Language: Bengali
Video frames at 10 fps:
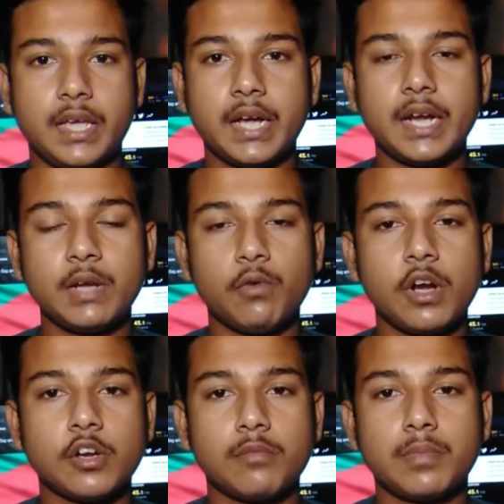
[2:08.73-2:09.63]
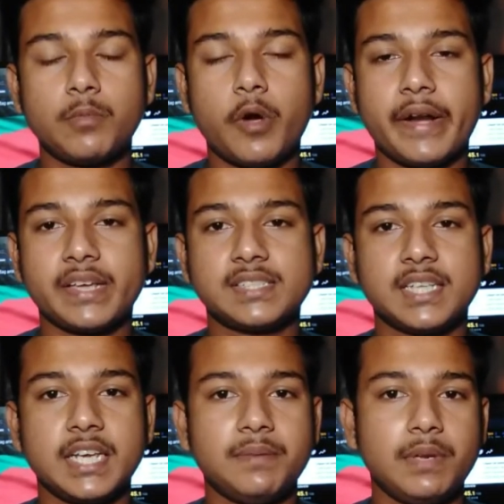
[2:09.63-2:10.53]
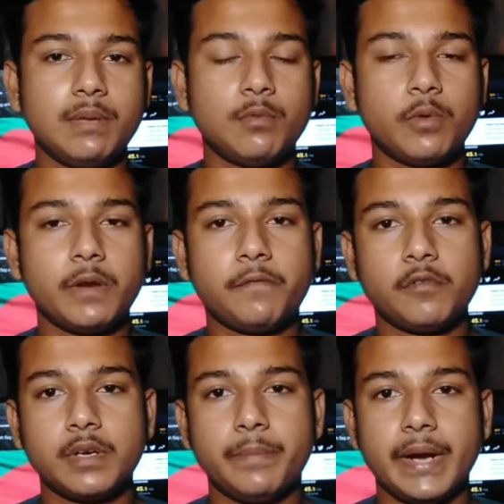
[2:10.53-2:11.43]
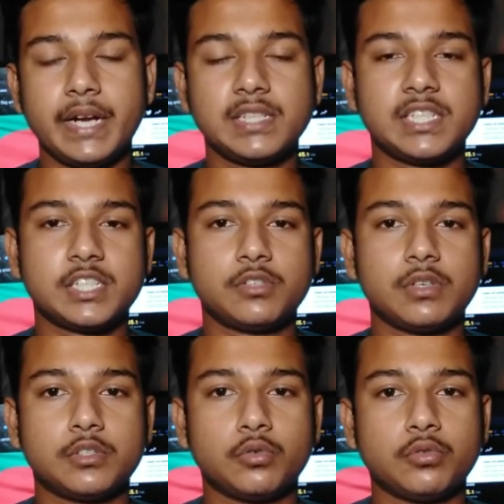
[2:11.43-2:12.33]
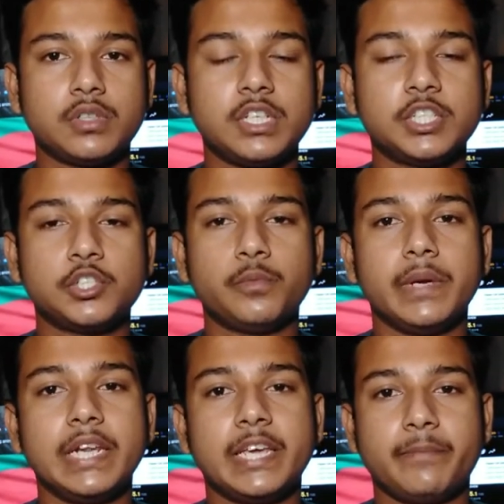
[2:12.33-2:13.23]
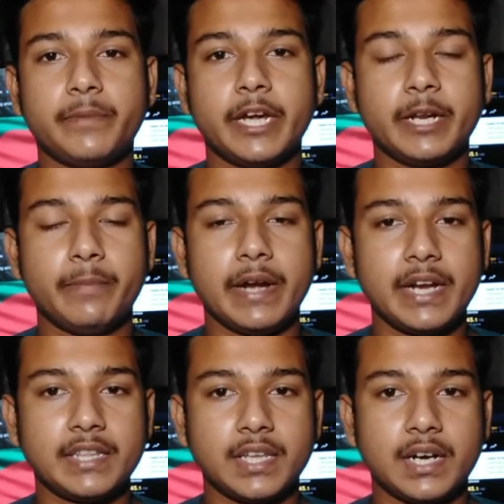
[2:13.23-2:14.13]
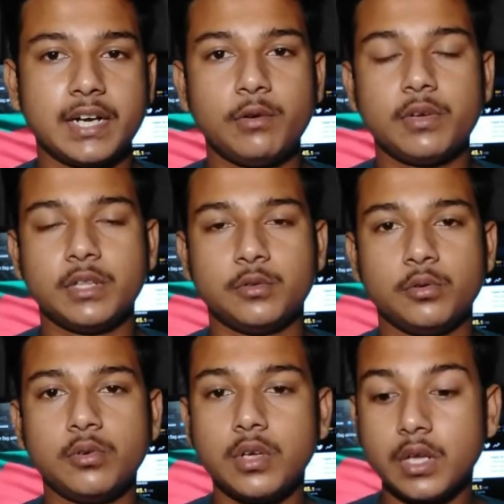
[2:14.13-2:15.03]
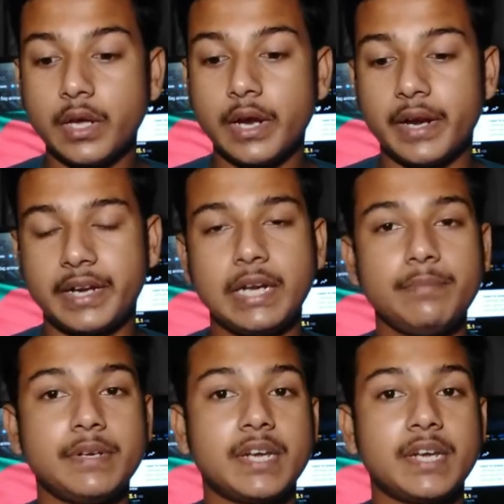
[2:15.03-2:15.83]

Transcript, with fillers: এখানে ওয়ালটন পিমো আর এক্স এইট মিনি মোবাইল ফোনটির ব্যাটারি সেকশনে ছত্রিশশো মিলি এমপিআরের ব্যাটারি থাকলেও কিন্তু রিয়েলমি